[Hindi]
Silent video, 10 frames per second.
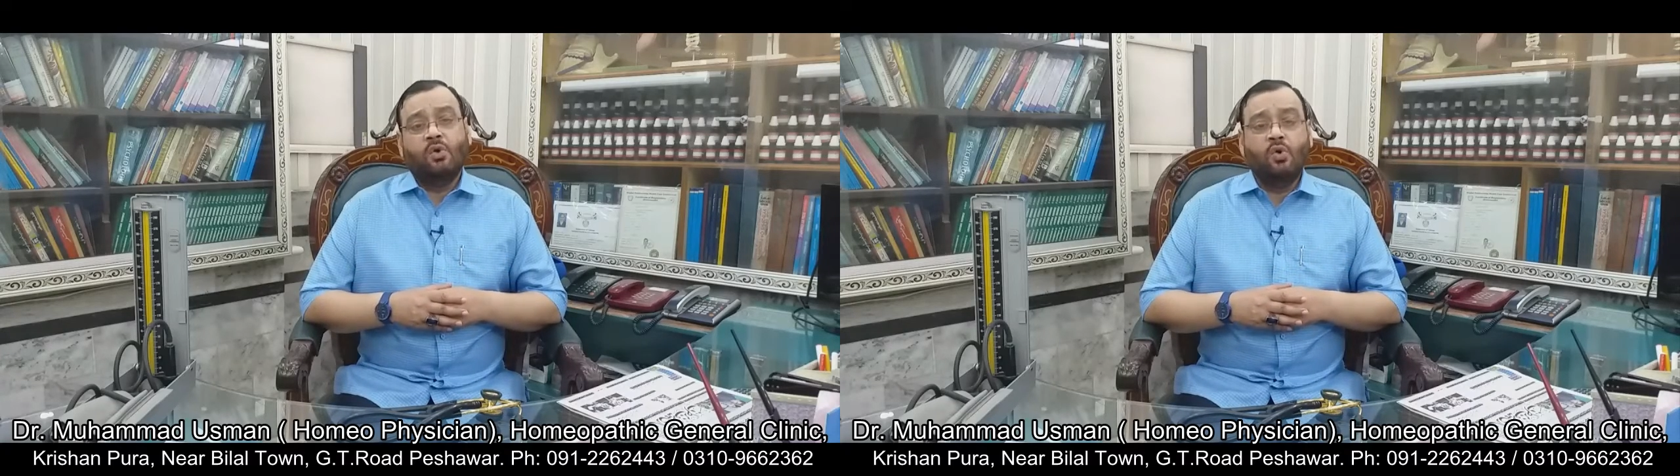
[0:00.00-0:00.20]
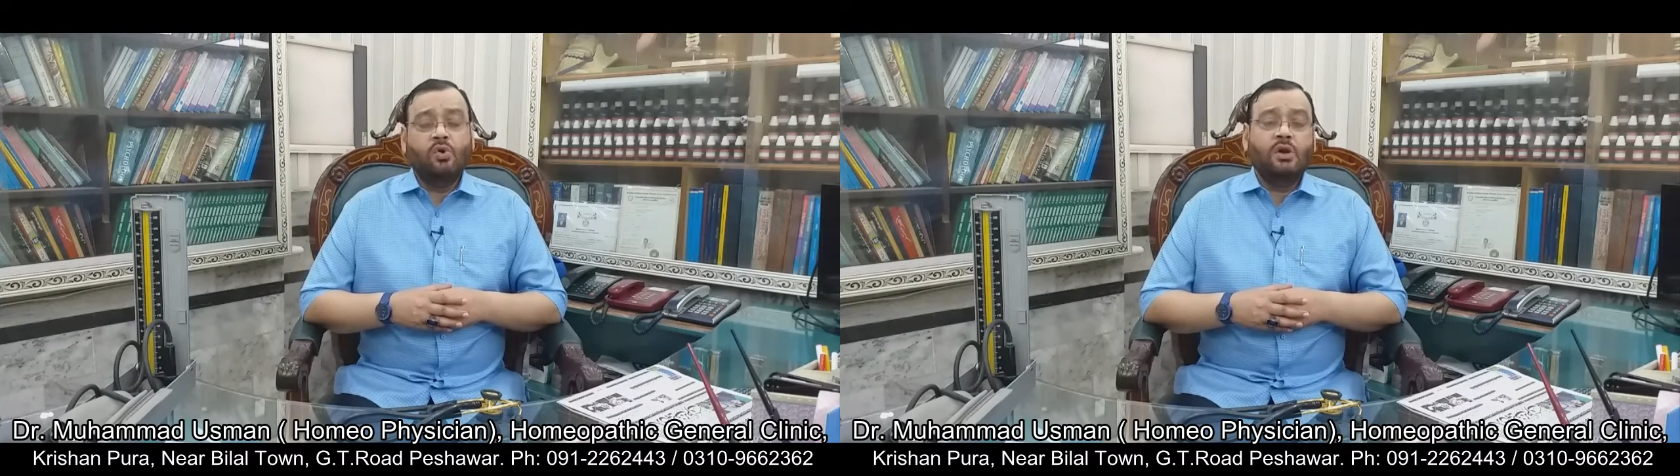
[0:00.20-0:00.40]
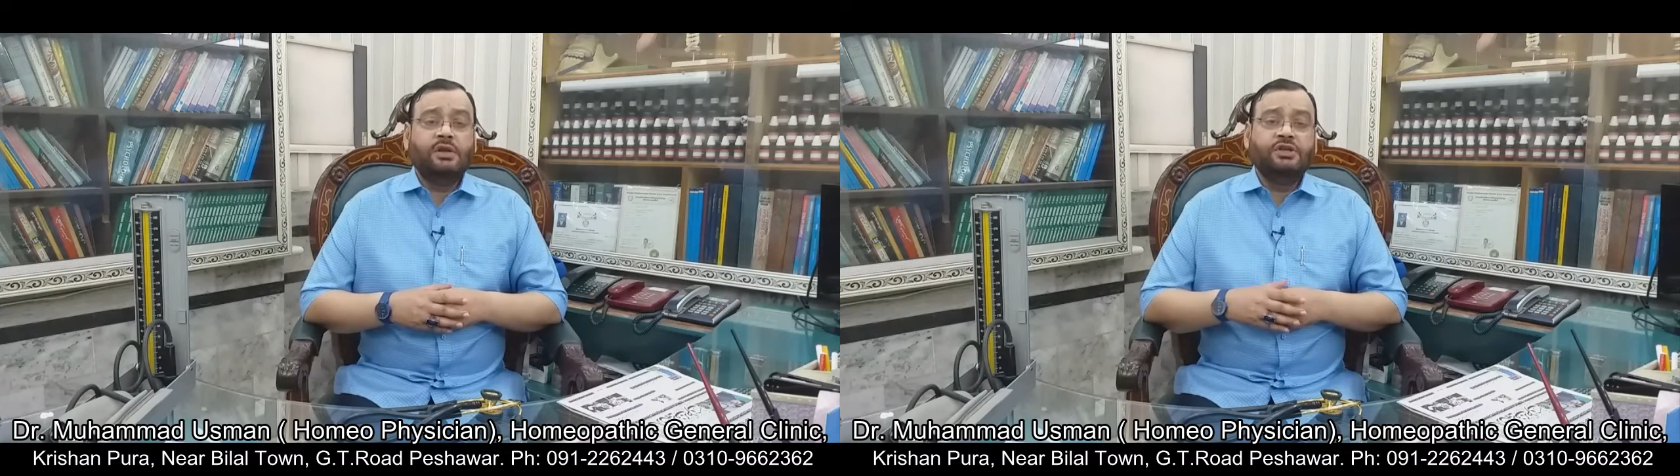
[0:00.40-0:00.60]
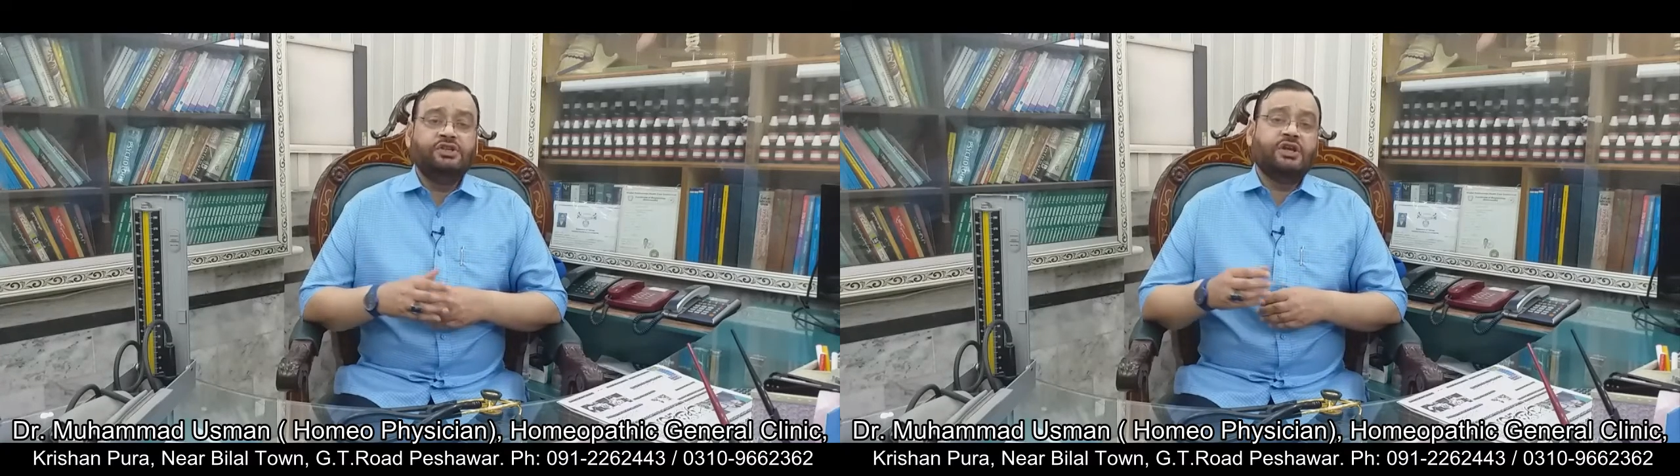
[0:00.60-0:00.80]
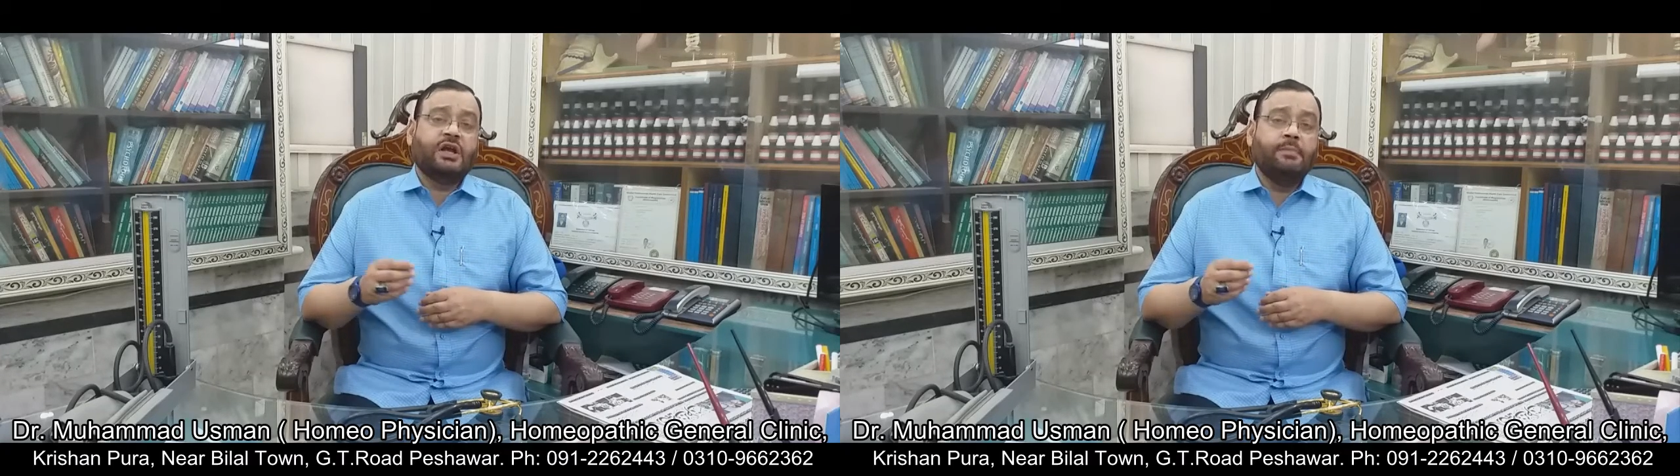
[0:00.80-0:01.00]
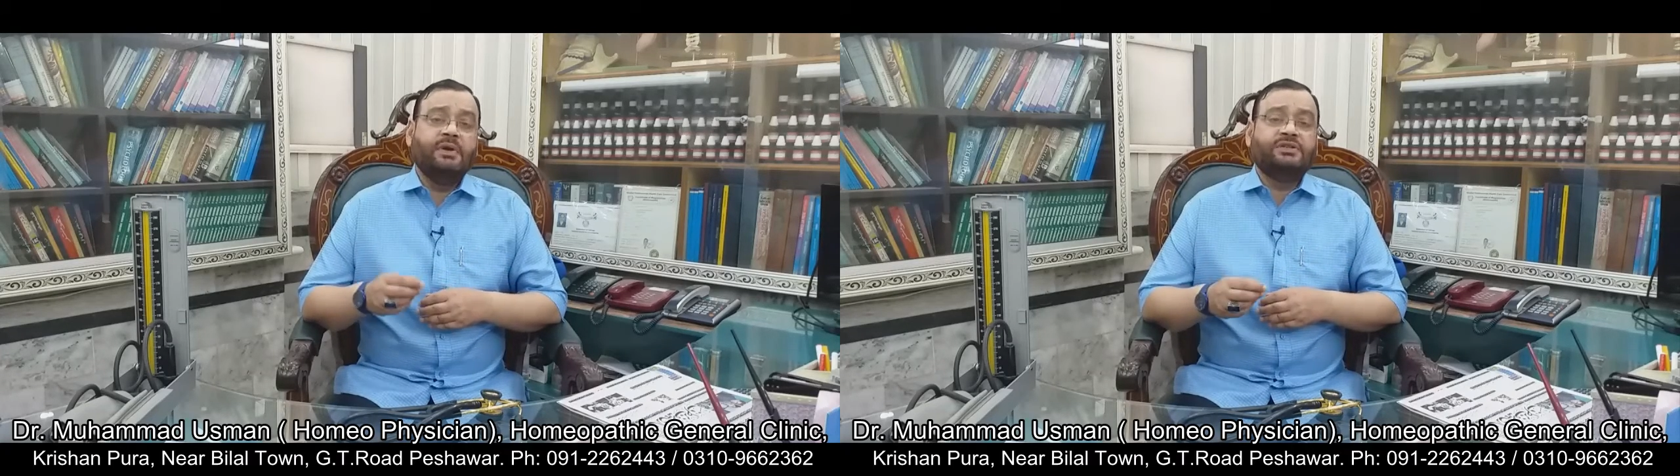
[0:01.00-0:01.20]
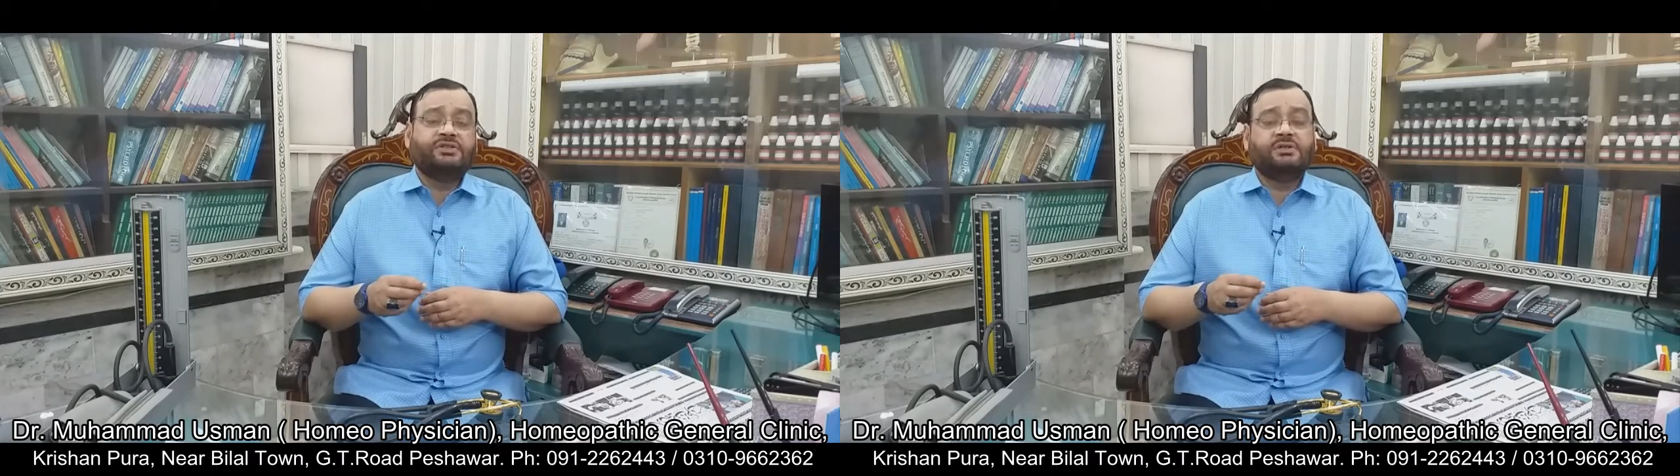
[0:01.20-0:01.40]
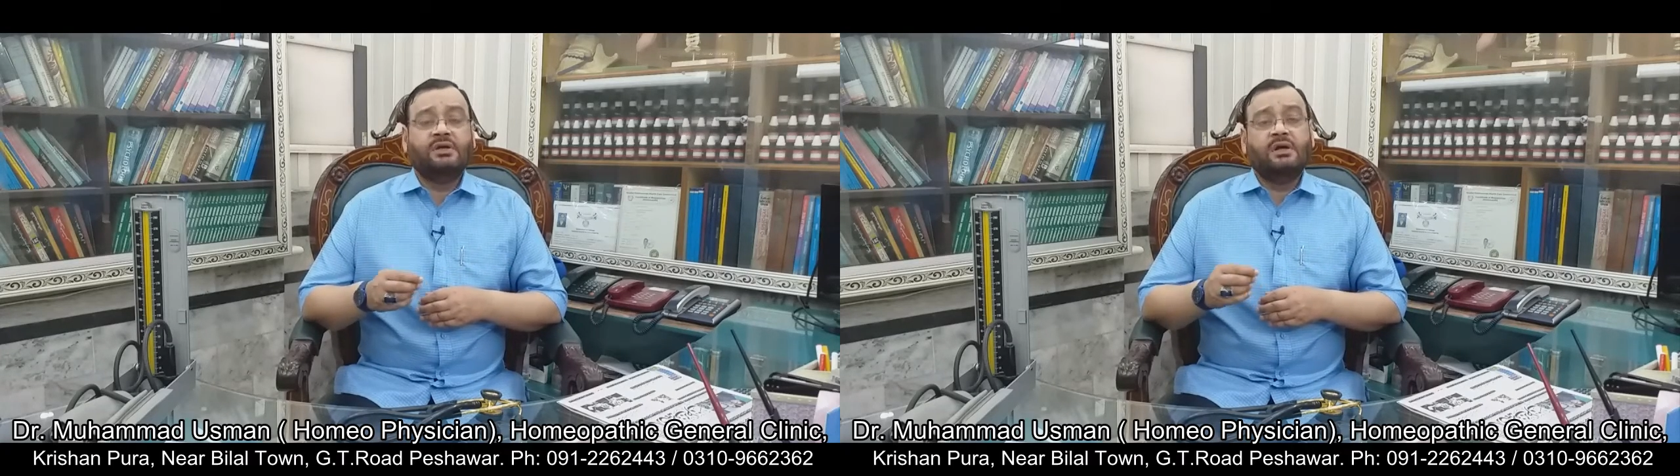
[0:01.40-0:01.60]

और नीचे कमेंट्स